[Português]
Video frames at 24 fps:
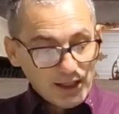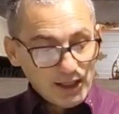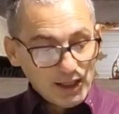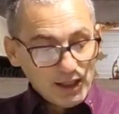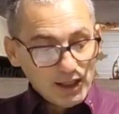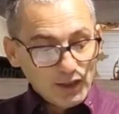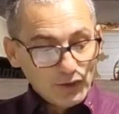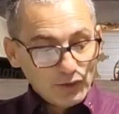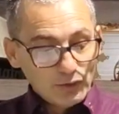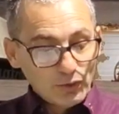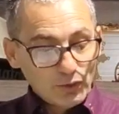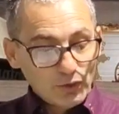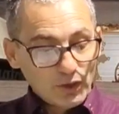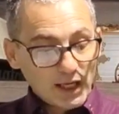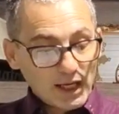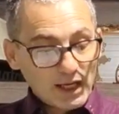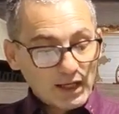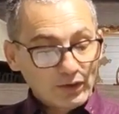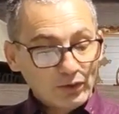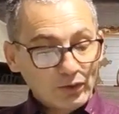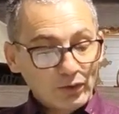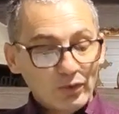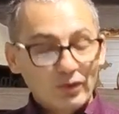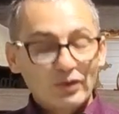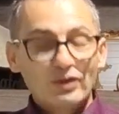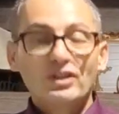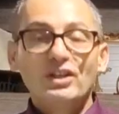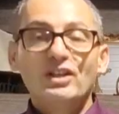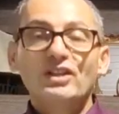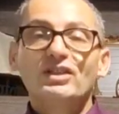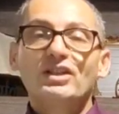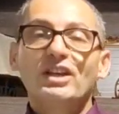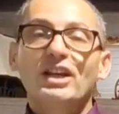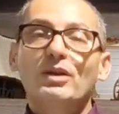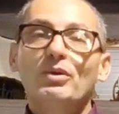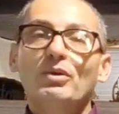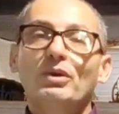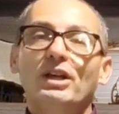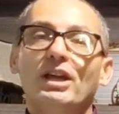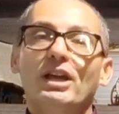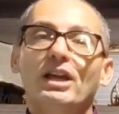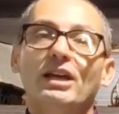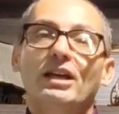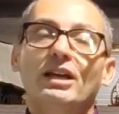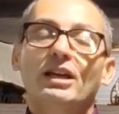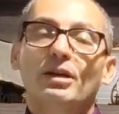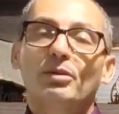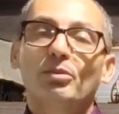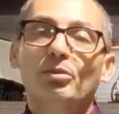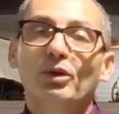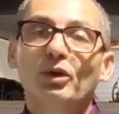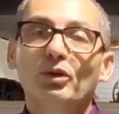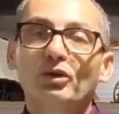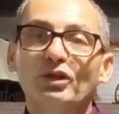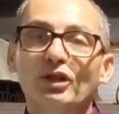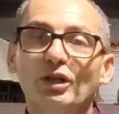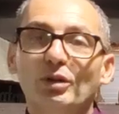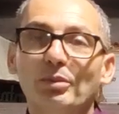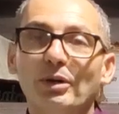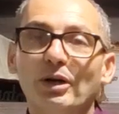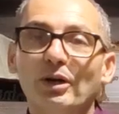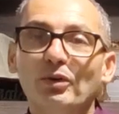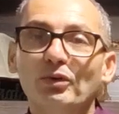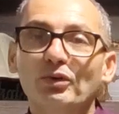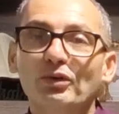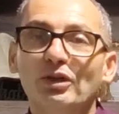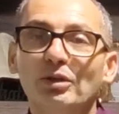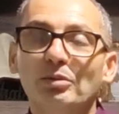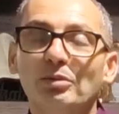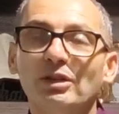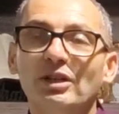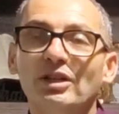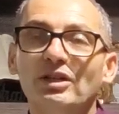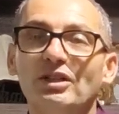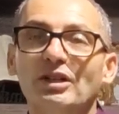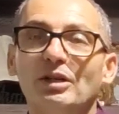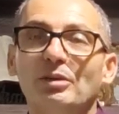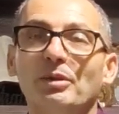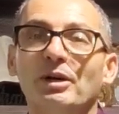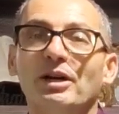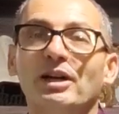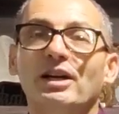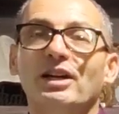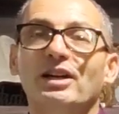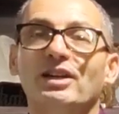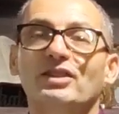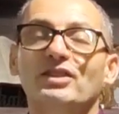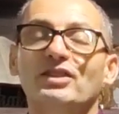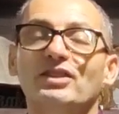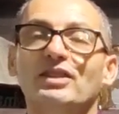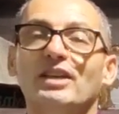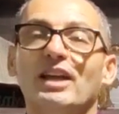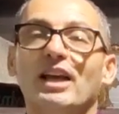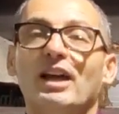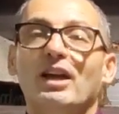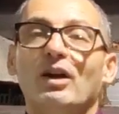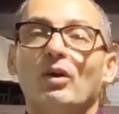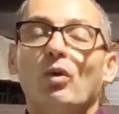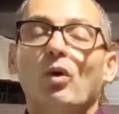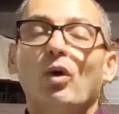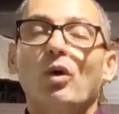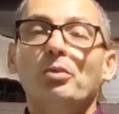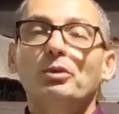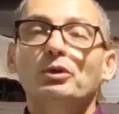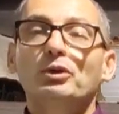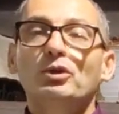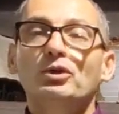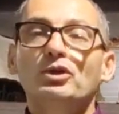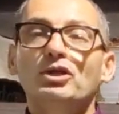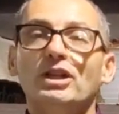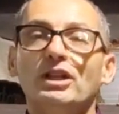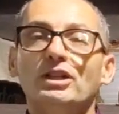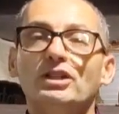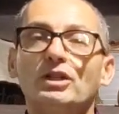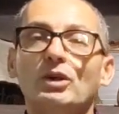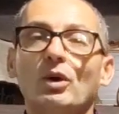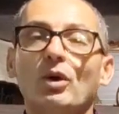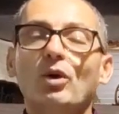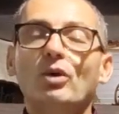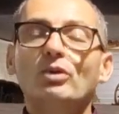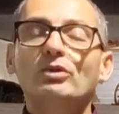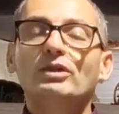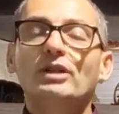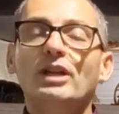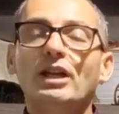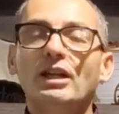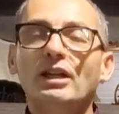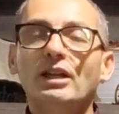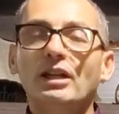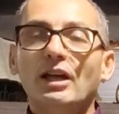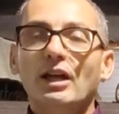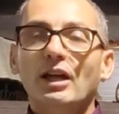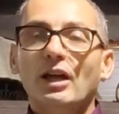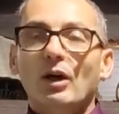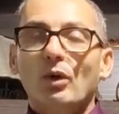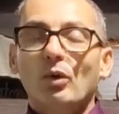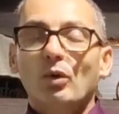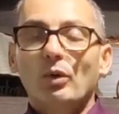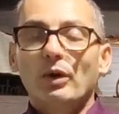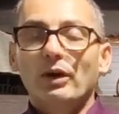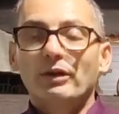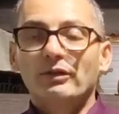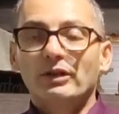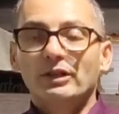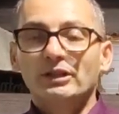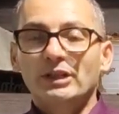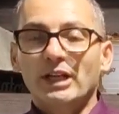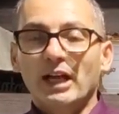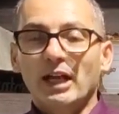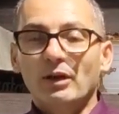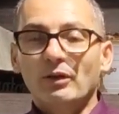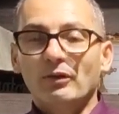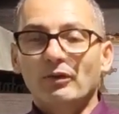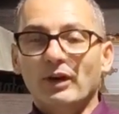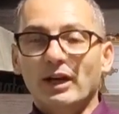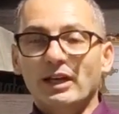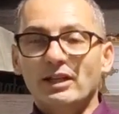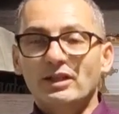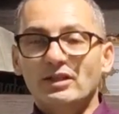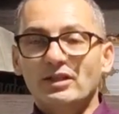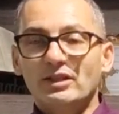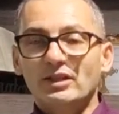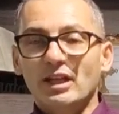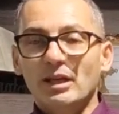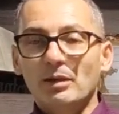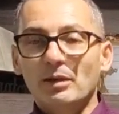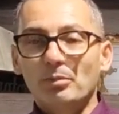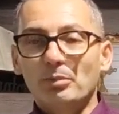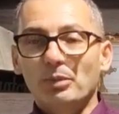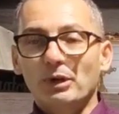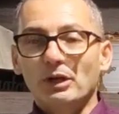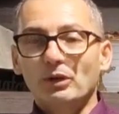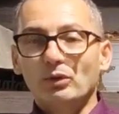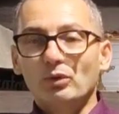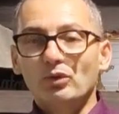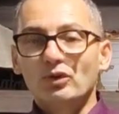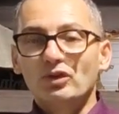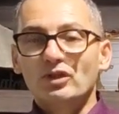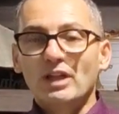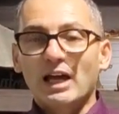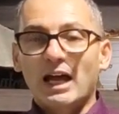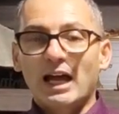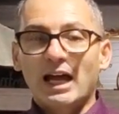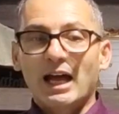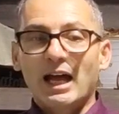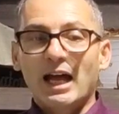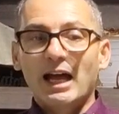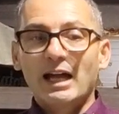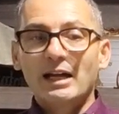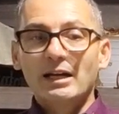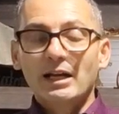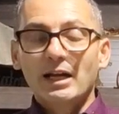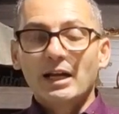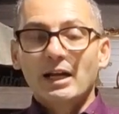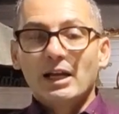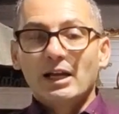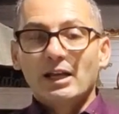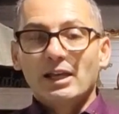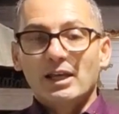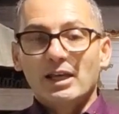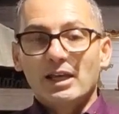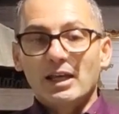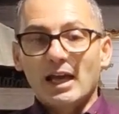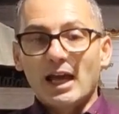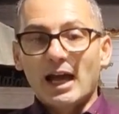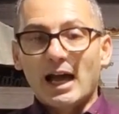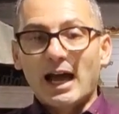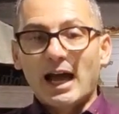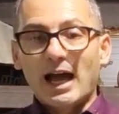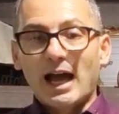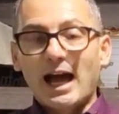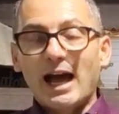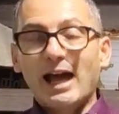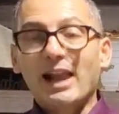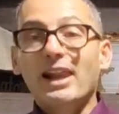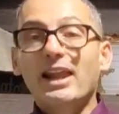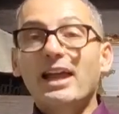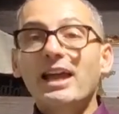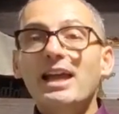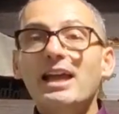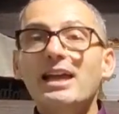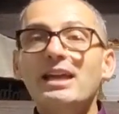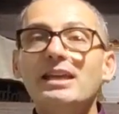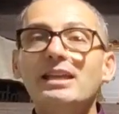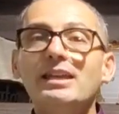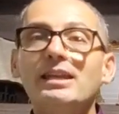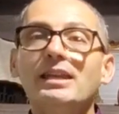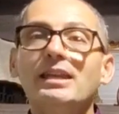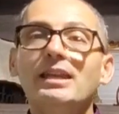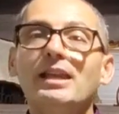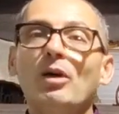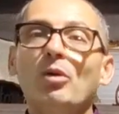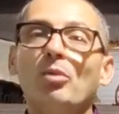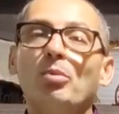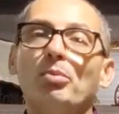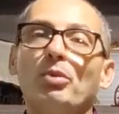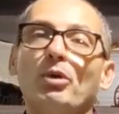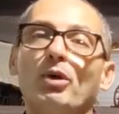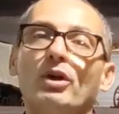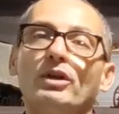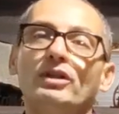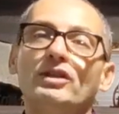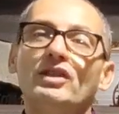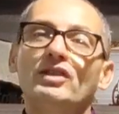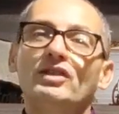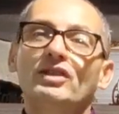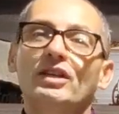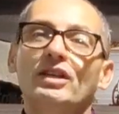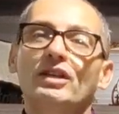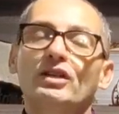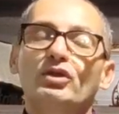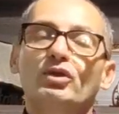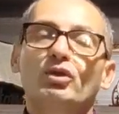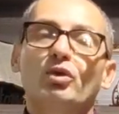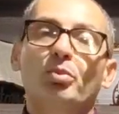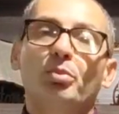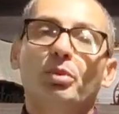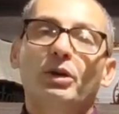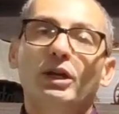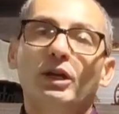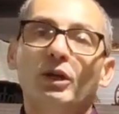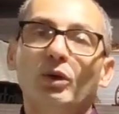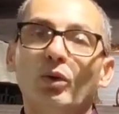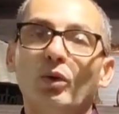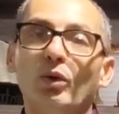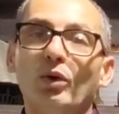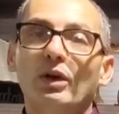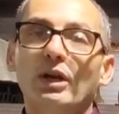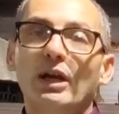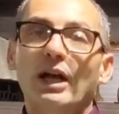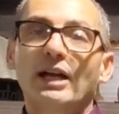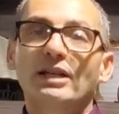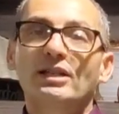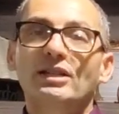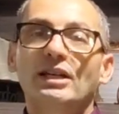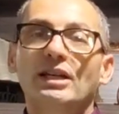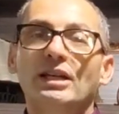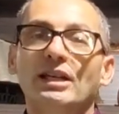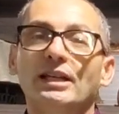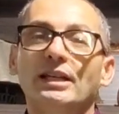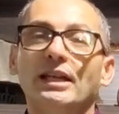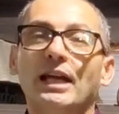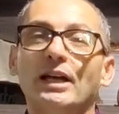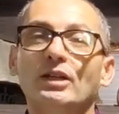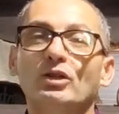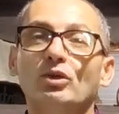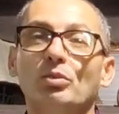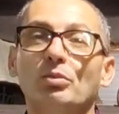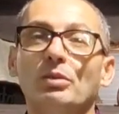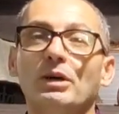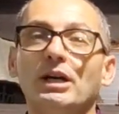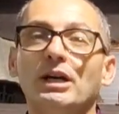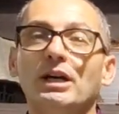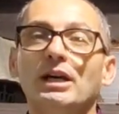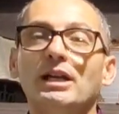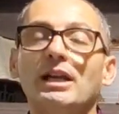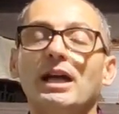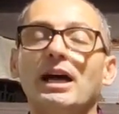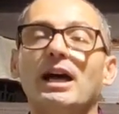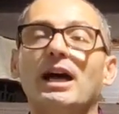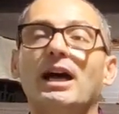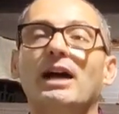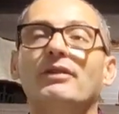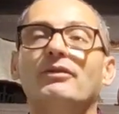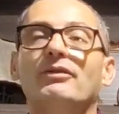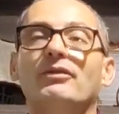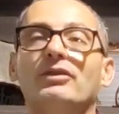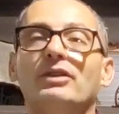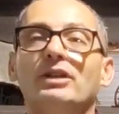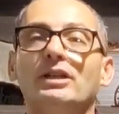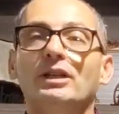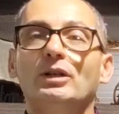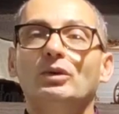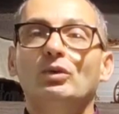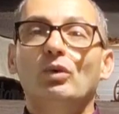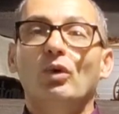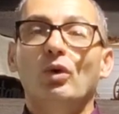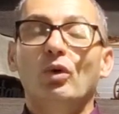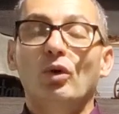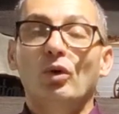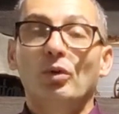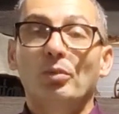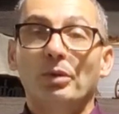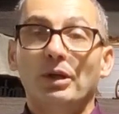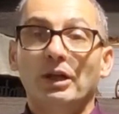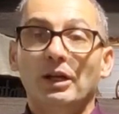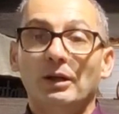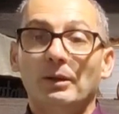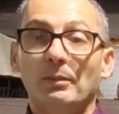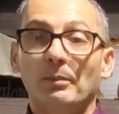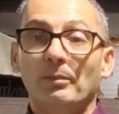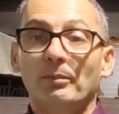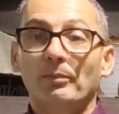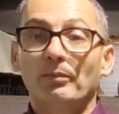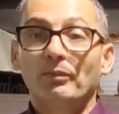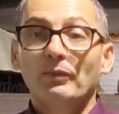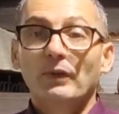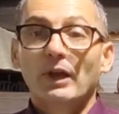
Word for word: E isso quer nos dizer o que, meus irmãos e minhas irmãs? Como no dia de ontem, o Evangelho vai sempre nos narrar que a lei não pode ser superior à dignidade humana, à vida do homem.